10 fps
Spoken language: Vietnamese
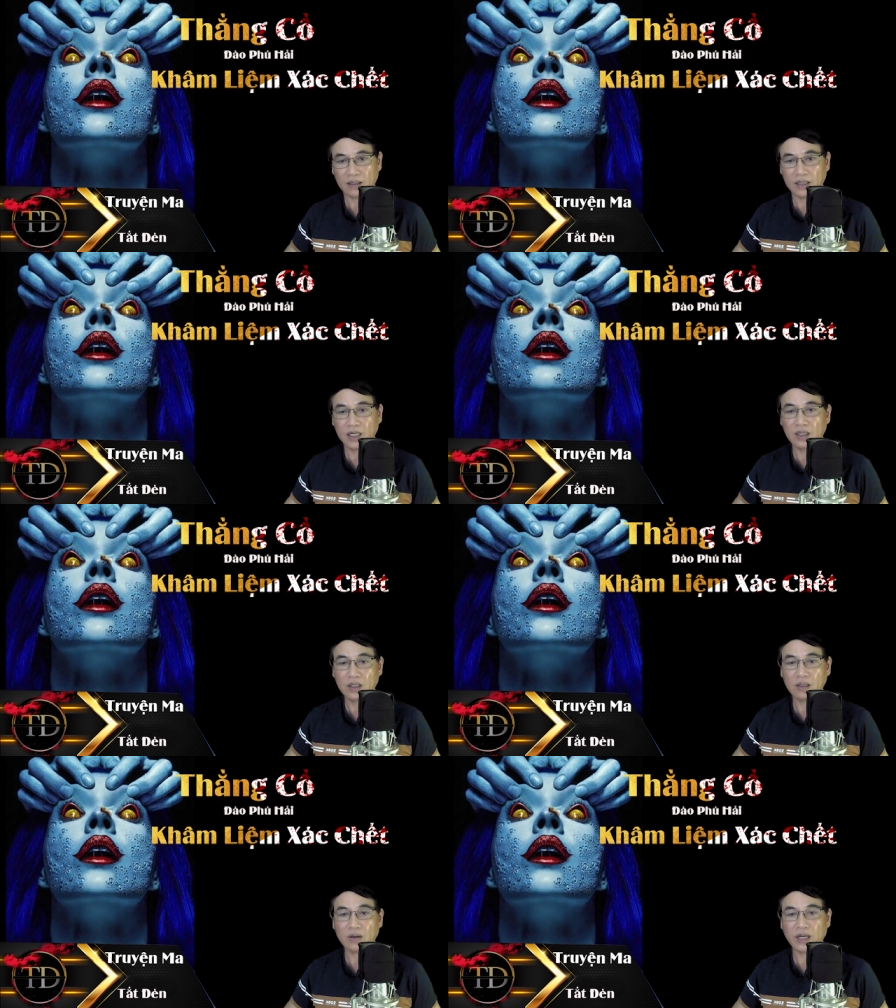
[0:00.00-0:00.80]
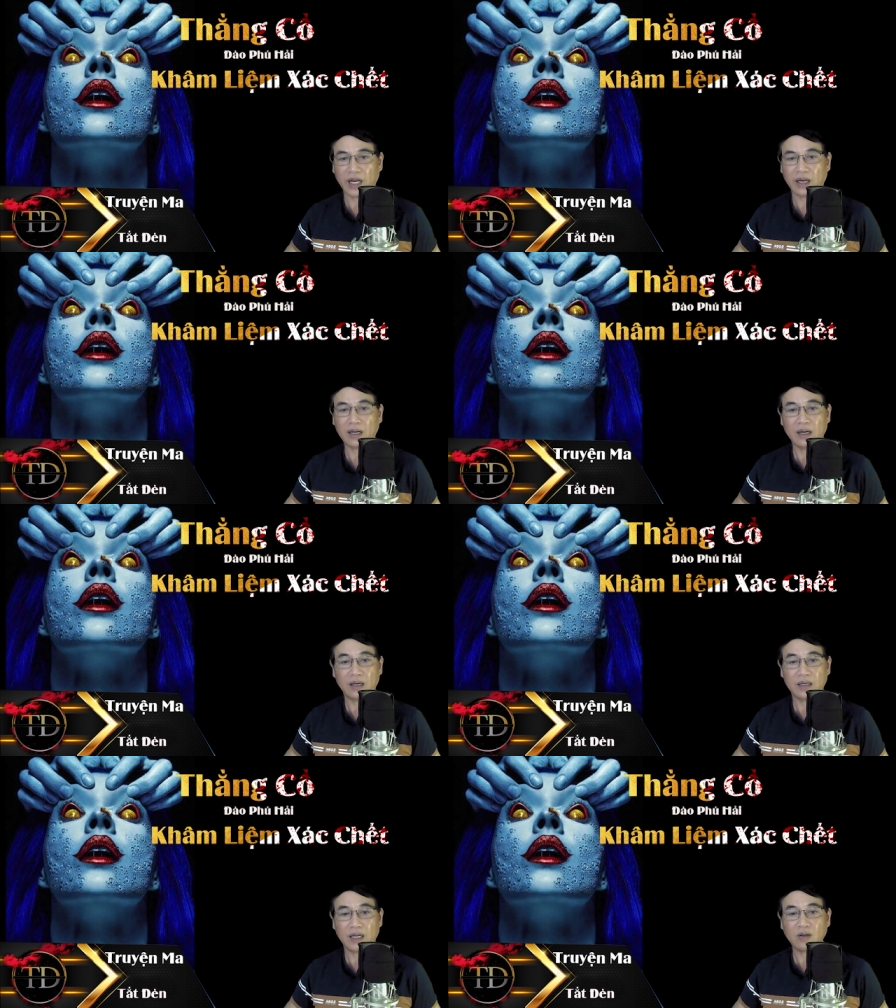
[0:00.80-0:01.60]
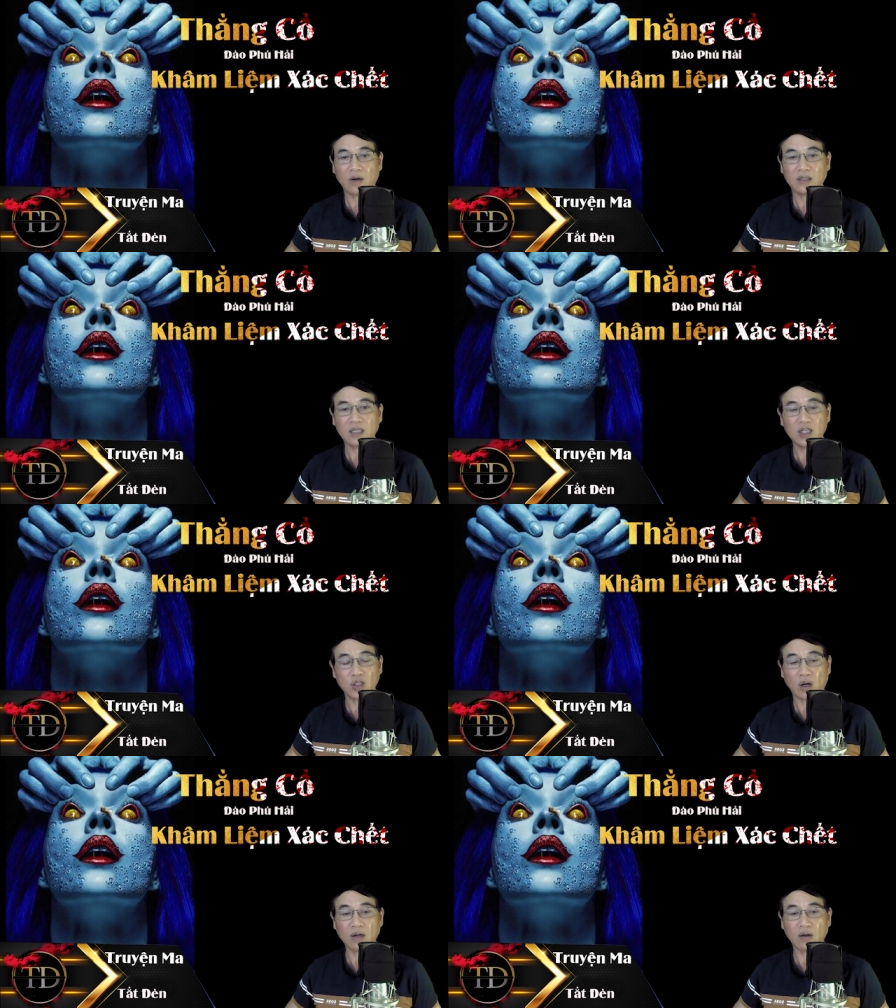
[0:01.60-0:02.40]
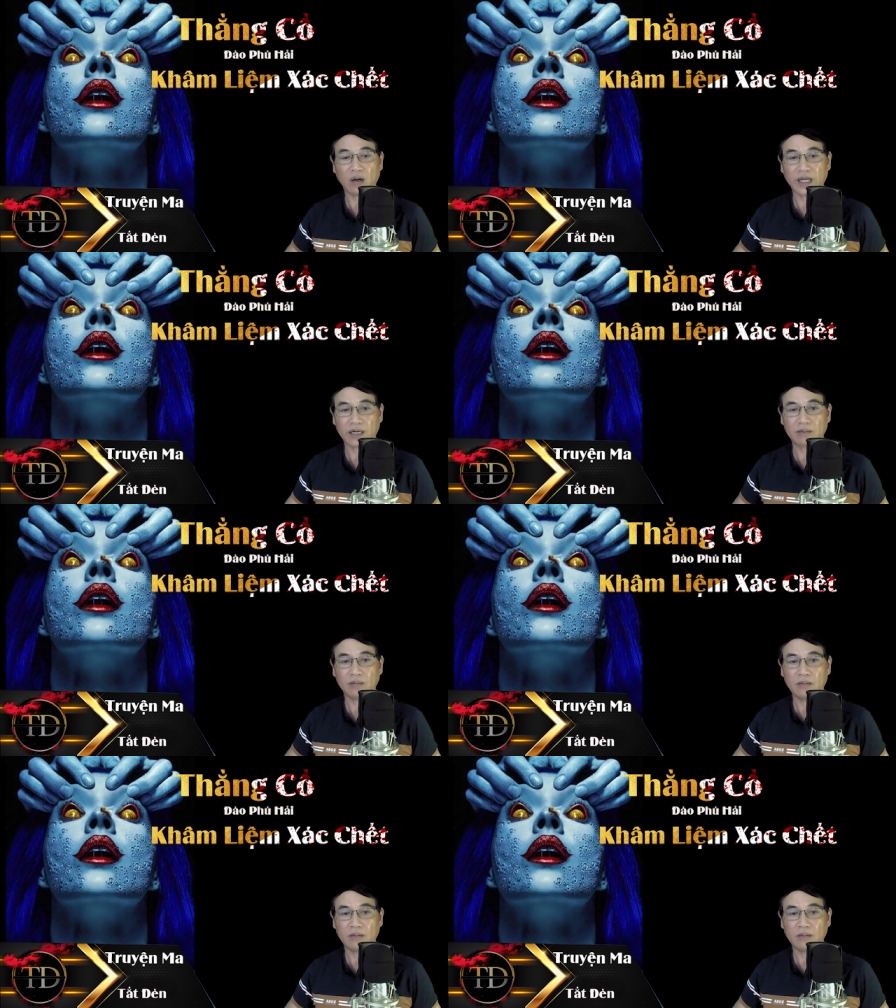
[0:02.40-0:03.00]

nhưng có lẽ vẫn còn chưa rõ ngọn ngành,